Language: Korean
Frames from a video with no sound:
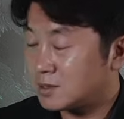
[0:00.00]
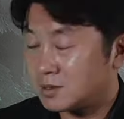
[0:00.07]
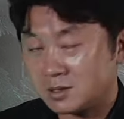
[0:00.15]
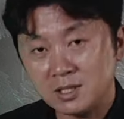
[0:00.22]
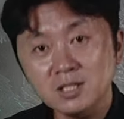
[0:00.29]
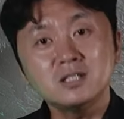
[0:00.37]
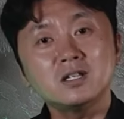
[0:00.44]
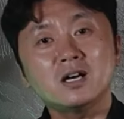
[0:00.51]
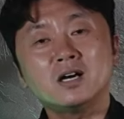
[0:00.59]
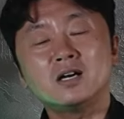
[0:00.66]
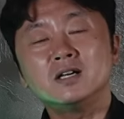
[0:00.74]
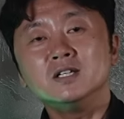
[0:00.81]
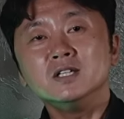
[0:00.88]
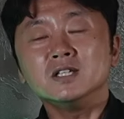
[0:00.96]
진짜
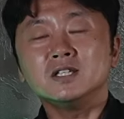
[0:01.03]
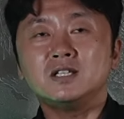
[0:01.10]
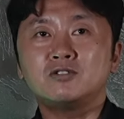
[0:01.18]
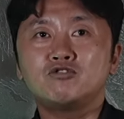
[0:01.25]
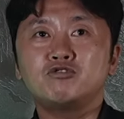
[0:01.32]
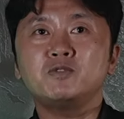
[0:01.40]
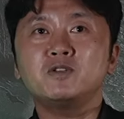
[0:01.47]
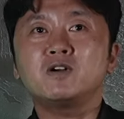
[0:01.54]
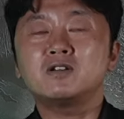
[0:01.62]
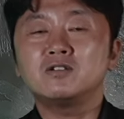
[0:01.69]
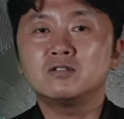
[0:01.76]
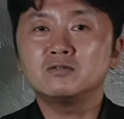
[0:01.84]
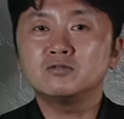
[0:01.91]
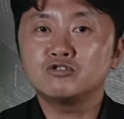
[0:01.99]
이 투비
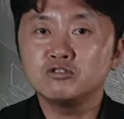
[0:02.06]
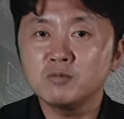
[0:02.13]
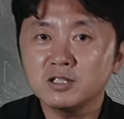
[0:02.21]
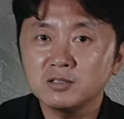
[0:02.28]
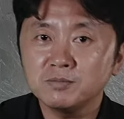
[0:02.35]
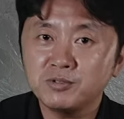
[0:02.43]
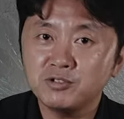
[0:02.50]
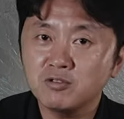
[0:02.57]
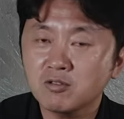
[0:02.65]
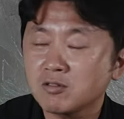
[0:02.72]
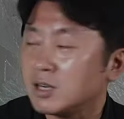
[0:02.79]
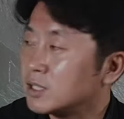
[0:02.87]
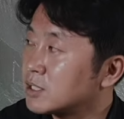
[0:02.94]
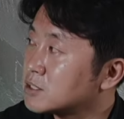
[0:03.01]
관련 수많은
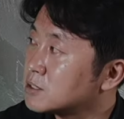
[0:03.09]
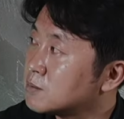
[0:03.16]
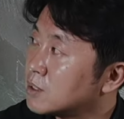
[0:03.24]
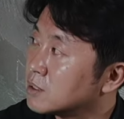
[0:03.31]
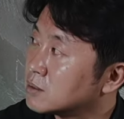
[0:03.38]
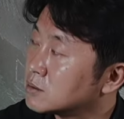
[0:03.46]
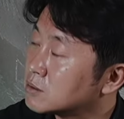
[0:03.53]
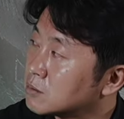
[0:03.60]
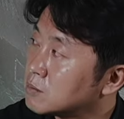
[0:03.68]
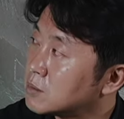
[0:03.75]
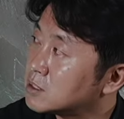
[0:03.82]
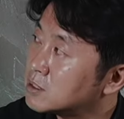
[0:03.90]
피규어가 있겠지만 정말